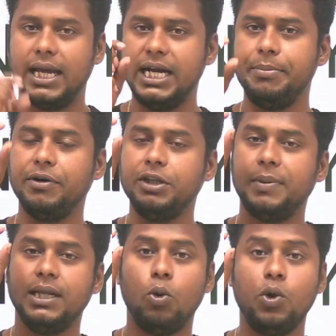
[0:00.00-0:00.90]
ரெண்டுமே வந்து
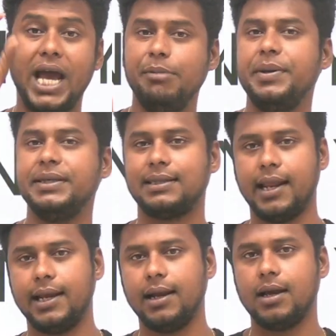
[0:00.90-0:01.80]
பார்த்தீங்கன்னா ஒன்று ஐபிஎஸ்
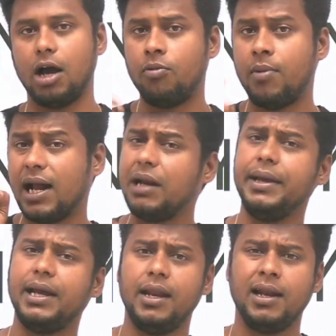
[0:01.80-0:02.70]
கிளரிக்கலுக்காகவும்
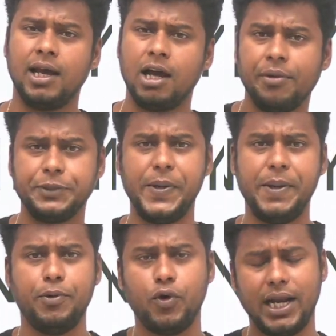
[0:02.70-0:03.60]
ஆர்ஆர்பி கிளரிக்கலுக்காகவும்
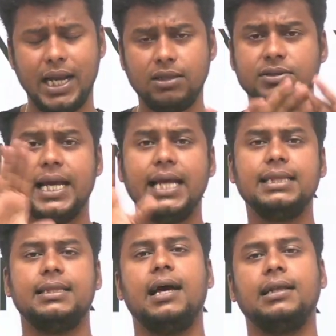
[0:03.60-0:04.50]
எஸ்பிபிஓ எல்லாத்துக்கும்
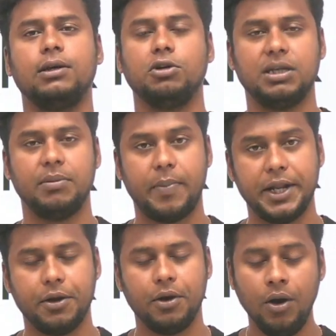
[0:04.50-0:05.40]
சேர்த்து தான் அந்த கோர்ஸ் நம்ம
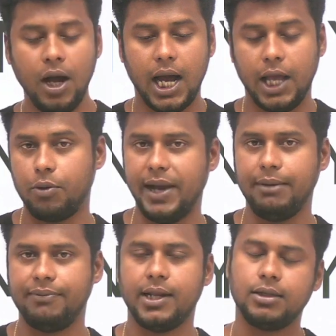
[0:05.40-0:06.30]
பண்ணியிருக்கோம் அது ரொம்ப
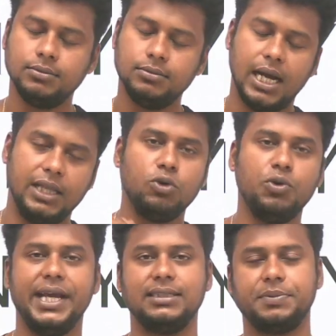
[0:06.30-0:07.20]
ஹெல்ப்ஃபுல்லாக இருக்கும்
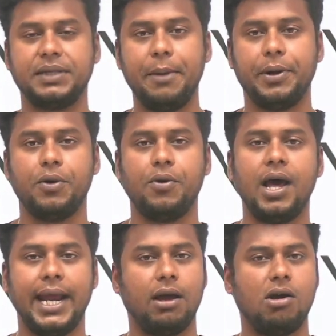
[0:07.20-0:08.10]
அதுவும் நீங்கள் சப்ஸ்கிரைப்
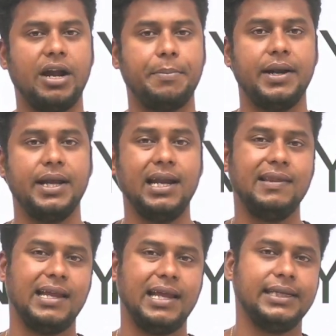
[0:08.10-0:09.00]
பண்ணணும்னா என்னை காண்டாக்ட் பண்ணுங்கள்
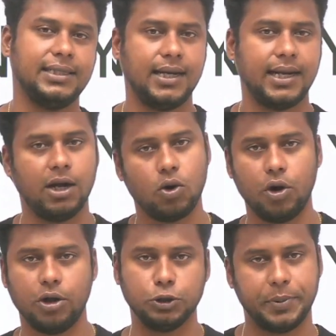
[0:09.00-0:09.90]
இல்லை நிறைய நரேஷ் என்னோட
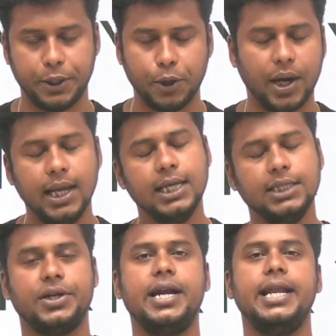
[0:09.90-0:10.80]
கோடு யூஸ் பண்ணிக்கோங்க
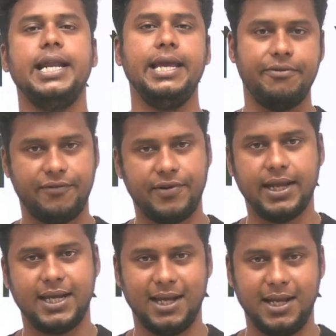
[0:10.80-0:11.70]
ஸோ நன்றி
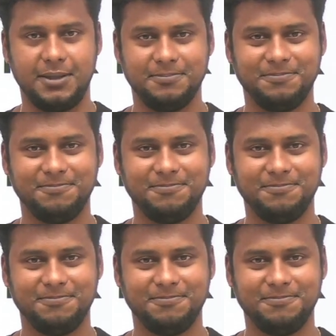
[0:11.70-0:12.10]
வணக்கம்